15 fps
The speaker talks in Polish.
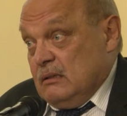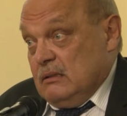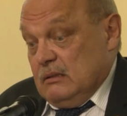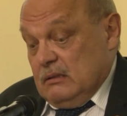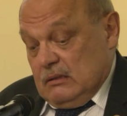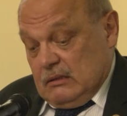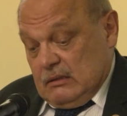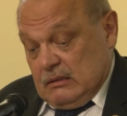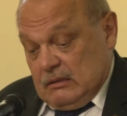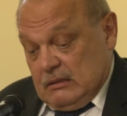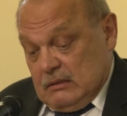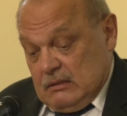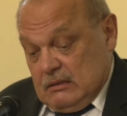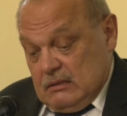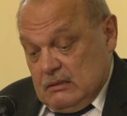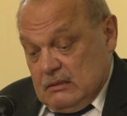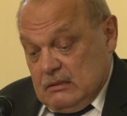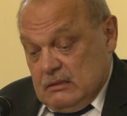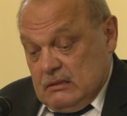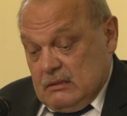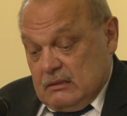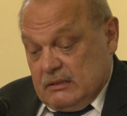E,
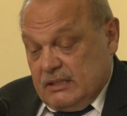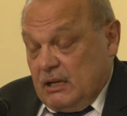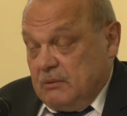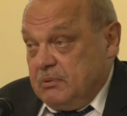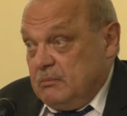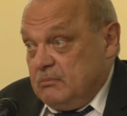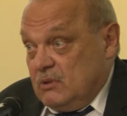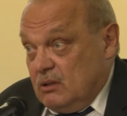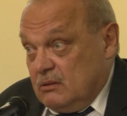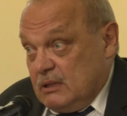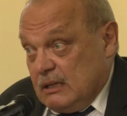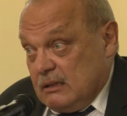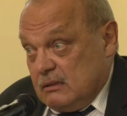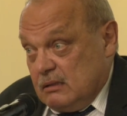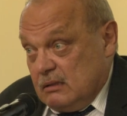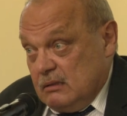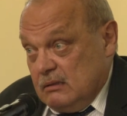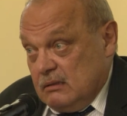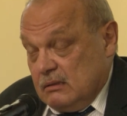chciałbym dodać,